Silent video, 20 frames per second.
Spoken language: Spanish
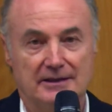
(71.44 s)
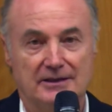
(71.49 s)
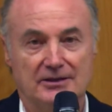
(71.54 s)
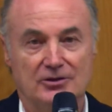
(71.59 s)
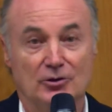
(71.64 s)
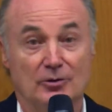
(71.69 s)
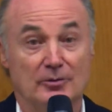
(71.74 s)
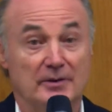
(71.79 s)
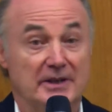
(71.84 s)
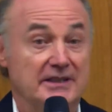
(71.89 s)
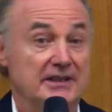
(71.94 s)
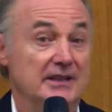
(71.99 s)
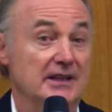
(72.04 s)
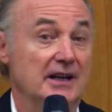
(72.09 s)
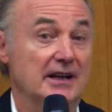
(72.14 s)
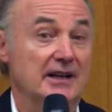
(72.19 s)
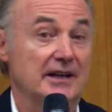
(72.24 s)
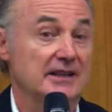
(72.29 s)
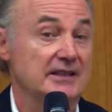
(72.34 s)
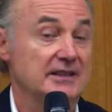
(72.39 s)
sobre si
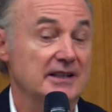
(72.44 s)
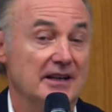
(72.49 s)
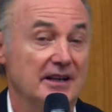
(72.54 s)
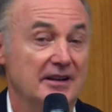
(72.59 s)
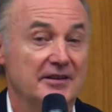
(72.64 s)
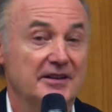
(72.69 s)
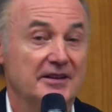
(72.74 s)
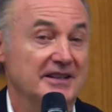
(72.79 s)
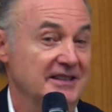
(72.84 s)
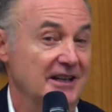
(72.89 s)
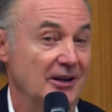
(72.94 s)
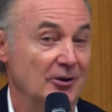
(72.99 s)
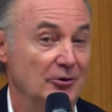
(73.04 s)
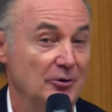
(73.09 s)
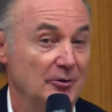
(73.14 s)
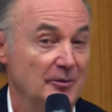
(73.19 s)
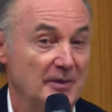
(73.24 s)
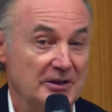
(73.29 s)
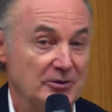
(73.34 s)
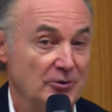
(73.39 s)
la resiliencia es
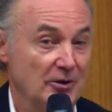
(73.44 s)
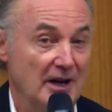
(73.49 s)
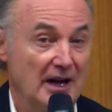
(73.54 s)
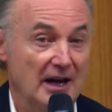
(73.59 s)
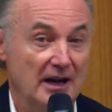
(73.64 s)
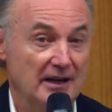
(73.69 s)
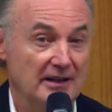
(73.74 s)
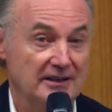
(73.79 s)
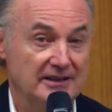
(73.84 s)
algo personal,